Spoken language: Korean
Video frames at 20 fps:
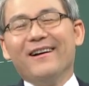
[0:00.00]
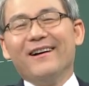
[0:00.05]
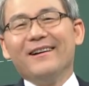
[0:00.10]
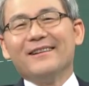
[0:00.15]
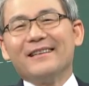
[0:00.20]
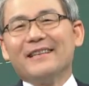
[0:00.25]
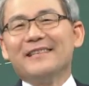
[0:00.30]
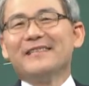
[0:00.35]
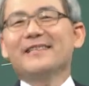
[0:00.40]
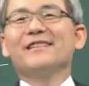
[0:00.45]

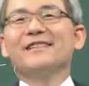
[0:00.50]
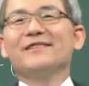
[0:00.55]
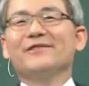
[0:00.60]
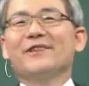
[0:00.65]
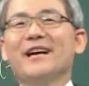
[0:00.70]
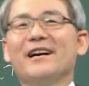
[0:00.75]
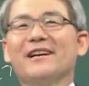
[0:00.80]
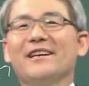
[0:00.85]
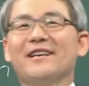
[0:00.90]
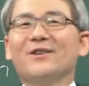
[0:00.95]
사실
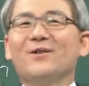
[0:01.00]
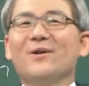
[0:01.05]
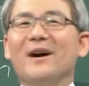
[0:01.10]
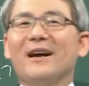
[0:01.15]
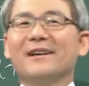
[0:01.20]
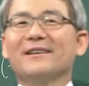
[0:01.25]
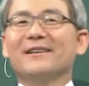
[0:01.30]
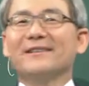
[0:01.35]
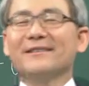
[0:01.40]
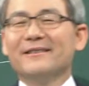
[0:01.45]
우리가
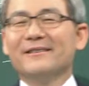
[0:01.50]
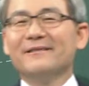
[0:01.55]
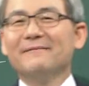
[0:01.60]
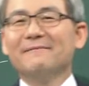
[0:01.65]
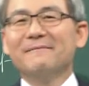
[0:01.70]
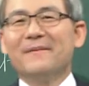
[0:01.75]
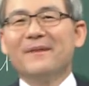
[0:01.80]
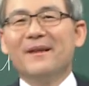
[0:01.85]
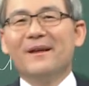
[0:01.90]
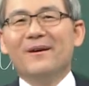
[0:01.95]
기도하는 것은
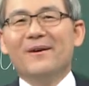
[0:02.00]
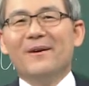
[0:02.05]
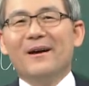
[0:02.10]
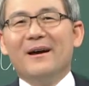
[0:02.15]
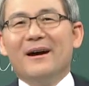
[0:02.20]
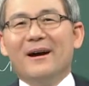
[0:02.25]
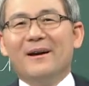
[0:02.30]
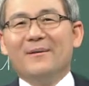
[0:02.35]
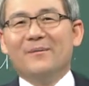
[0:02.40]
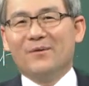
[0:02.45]

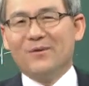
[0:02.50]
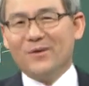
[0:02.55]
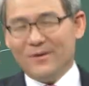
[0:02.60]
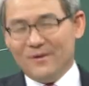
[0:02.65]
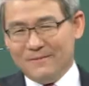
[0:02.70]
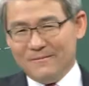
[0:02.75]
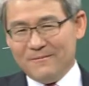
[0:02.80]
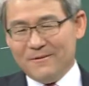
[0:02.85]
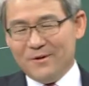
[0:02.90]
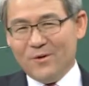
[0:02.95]

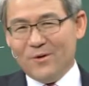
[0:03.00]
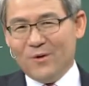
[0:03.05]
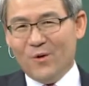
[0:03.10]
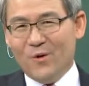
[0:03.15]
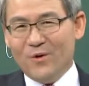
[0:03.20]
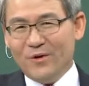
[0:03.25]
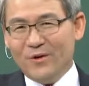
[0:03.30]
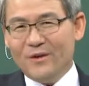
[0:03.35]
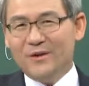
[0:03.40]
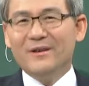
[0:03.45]
앞으로
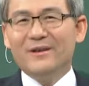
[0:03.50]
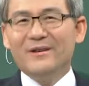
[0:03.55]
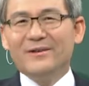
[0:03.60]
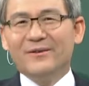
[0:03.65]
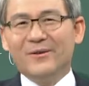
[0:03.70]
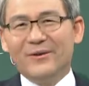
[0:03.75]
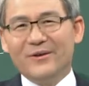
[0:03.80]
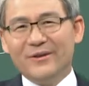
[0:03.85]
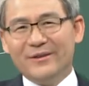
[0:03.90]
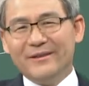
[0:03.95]
오늘
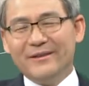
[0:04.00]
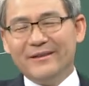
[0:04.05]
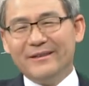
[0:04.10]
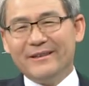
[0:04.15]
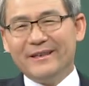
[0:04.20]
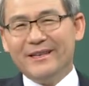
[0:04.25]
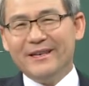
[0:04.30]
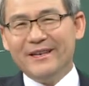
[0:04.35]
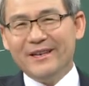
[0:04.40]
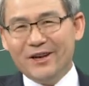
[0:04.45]
또는
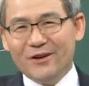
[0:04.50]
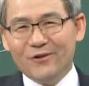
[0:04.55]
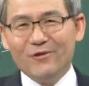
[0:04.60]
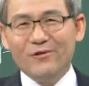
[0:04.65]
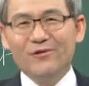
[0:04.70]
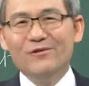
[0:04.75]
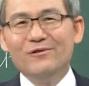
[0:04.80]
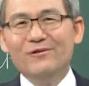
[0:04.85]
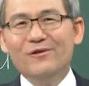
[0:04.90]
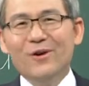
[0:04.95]
1년
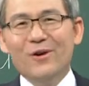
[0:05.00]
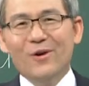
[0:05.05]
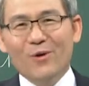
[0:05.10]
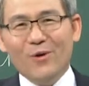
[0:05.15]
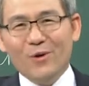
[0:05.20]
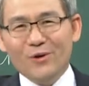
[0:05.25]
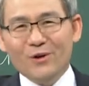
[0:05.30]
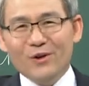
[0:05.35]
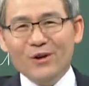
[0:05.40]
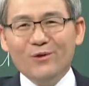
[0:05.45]
후,
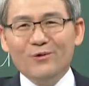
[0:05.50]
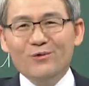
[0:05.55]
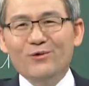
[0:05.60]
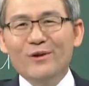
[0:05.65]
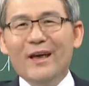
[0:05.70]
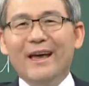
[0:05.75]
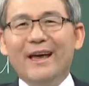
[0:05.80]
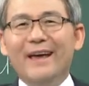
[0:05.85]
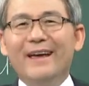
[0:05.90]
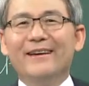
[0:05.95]
5년
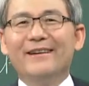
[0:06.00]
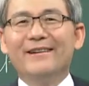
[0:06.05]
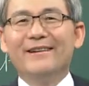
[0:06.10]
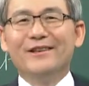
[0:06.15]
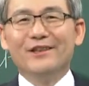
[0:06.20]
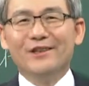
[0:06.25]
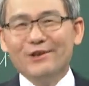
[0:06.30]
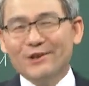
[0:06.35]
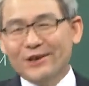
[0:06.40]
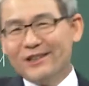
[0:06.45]
후에
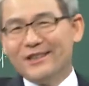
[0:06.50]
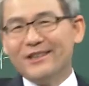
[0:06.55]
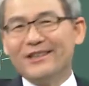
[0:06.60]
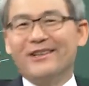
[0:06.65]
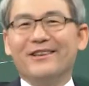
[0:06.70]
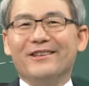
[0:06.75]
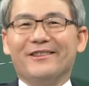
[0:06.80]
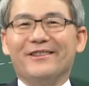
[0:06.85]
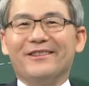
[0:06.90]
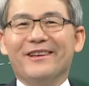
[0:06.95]
이루어질
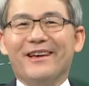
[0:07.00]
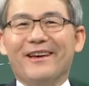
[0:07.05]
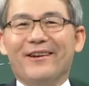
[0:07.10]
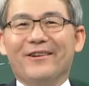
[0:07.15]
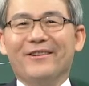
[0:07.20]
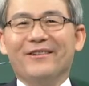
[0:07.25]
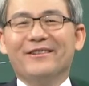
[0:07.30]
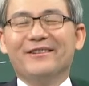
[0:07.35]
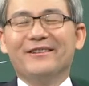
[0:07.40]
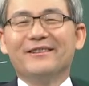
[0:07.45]

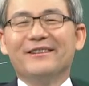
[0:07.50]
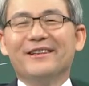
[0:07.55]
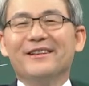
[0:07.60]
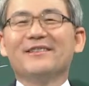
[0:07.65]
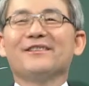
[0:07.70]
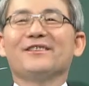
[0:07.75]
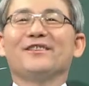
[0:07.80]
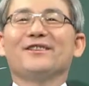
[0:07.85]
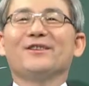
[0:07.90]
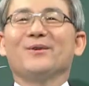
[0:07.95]
것들이에요.
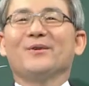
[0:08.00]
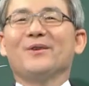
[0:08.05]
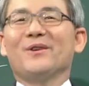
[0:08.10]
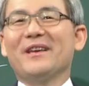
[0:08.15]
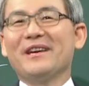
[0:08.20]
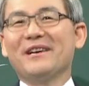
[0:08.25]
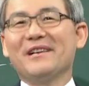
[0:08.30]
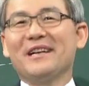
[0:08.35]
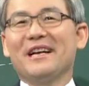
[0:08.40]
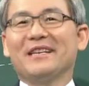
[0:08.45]
그래서 기도를
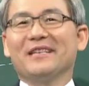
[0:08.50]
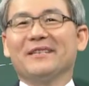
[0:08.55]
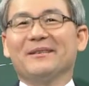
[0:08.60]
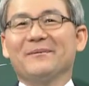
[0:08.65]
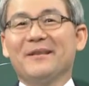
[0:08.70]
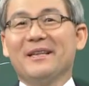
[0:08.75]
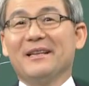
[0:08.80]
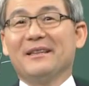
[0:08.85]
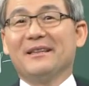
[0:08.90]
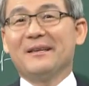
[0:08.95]
예언하는
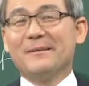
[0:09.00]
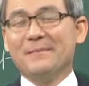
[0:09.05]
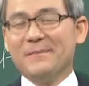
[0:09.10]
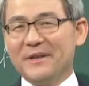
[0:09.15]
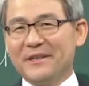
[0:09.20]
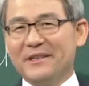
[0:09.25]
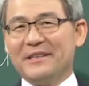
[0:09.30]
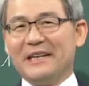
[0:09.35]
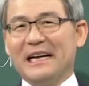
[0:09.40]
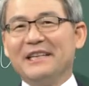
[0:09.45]
겁니다.
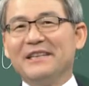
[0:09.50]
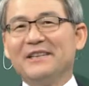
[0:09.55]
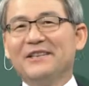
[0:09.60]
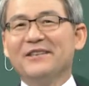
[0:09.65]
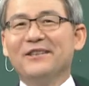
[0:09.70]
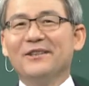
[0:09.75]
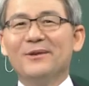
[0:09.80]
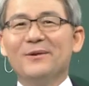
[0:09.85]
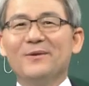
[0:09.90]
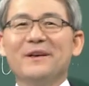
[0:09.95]
특별히
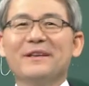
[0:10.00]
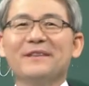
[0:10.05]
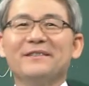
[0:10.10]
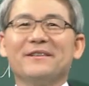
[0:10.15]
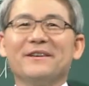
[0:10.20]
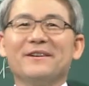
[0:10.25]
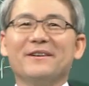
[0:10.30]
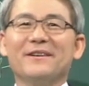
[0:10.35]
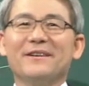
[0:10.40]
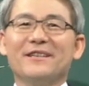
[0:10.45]
자녀들을
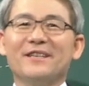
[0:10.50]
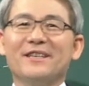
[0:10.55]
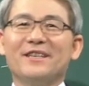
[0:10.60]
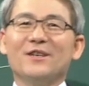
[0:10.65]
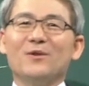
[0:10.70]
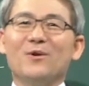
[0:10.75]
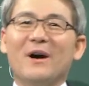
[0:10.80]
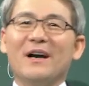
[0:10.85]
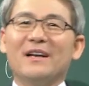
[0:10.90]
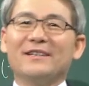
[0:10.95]
위해서
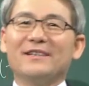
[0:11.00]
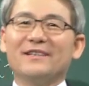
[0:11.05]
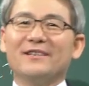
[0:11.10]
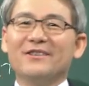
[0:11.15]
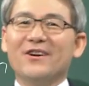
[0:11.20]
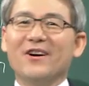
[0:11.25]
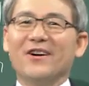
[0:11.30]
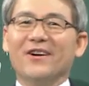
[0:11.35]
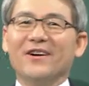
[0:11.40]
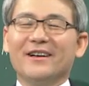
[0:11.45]
기도하는
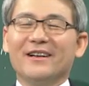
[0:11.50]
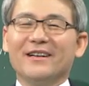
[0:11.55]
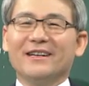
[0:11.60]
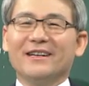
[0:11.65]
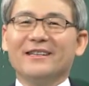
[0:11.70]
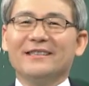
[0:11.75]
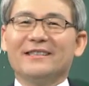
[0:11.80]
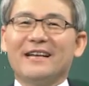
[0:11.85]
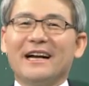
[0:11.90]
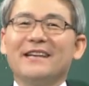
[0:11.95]
건요.
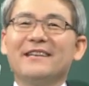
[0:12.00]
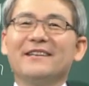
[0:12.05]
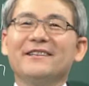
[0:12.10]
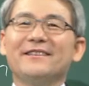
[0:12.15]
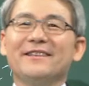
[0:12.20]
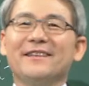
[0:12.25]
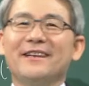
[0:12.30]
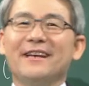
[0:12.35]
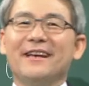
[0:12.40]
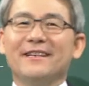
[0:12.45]

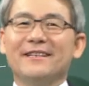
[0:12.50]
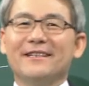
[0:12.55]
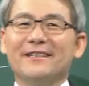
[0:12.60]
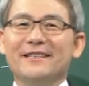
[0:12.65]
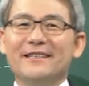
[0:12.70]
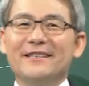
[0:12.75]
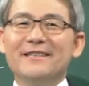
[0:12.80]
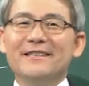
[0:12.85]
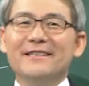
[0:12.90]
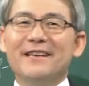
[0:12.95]
자녀들의 그
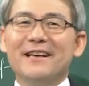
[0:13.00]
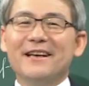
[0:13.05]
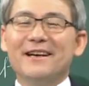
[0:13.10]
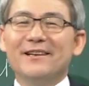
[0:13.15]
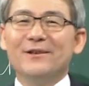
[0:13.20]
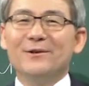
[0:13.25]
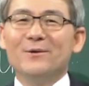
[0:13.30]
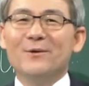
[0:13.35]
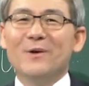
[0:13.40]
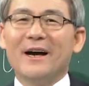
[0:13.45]

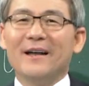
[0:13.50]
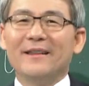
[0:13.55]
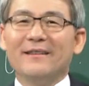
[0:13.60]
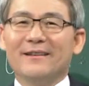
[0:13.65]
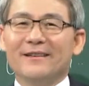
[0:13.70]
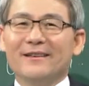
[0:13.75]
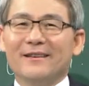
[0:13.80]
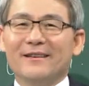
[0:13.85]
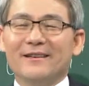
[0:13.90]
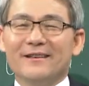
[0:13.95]
인생을
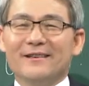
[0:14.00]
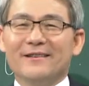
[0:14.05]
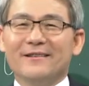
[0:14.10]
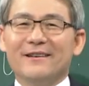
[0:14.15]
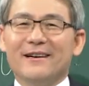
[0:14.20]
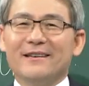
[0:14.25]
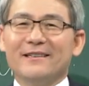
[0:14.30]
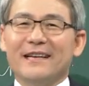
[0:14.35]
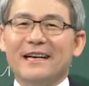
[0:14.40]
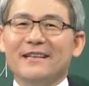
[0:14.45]
위한
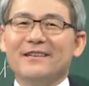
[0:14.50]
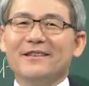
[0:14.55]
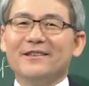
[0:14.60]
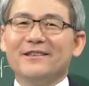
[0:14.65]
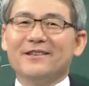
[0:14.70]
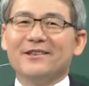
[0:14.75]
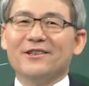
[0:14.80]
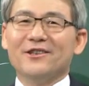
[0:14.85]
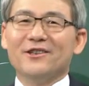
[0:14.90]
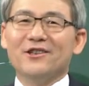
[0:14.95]
그
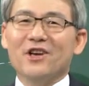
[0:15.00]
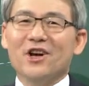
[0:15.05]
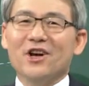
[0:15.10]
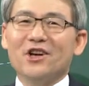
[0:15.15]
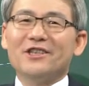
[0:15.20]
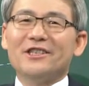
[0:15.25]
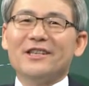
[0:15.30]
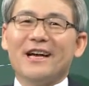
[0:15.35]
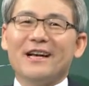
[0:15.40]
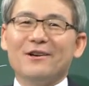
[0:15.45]
자녀들 그
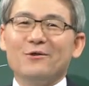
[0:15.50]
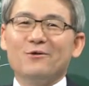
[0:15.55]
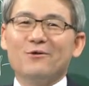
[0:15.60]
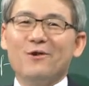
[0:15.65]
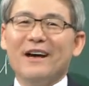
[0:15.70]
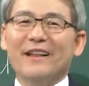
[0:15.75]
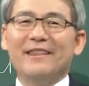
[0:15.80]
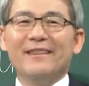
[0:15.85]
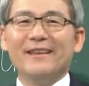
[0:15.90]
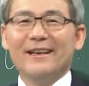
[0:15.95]
열차를
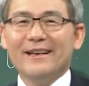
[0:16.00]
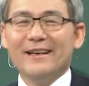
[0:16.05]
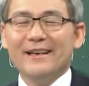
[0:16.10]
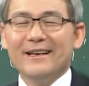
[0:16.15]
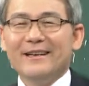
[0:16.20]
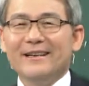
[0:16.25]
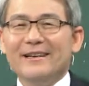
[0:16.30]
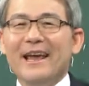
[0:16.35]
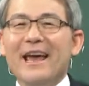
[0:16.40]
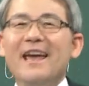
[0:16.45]
위한
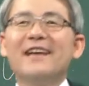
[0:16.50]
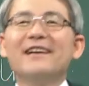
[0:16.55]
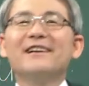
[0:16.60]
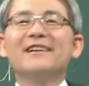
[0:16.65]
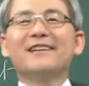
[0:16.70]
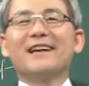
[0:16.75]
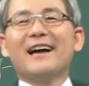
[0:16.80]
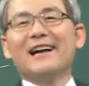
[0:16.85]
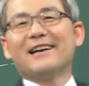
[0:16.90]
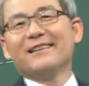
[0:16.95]

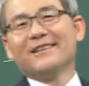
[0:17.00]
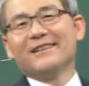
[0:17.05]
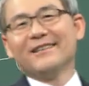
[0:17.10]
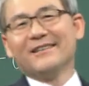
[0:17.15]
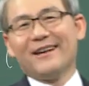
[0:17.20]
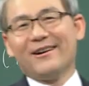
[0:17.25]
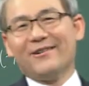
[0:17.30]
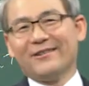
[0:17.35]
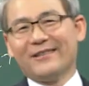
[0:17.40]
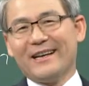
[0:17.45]
레일을 까는
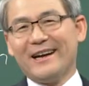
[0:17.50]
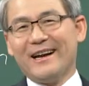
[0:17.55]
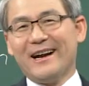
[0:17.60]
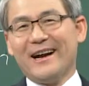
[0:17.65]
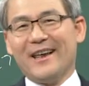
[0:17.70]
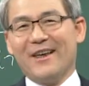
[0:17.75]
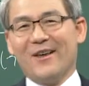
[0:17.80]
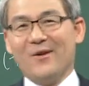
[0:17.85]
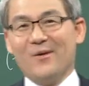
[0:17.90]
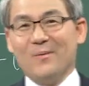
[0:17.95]
것이라고
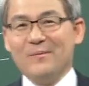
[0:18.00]
생각해요.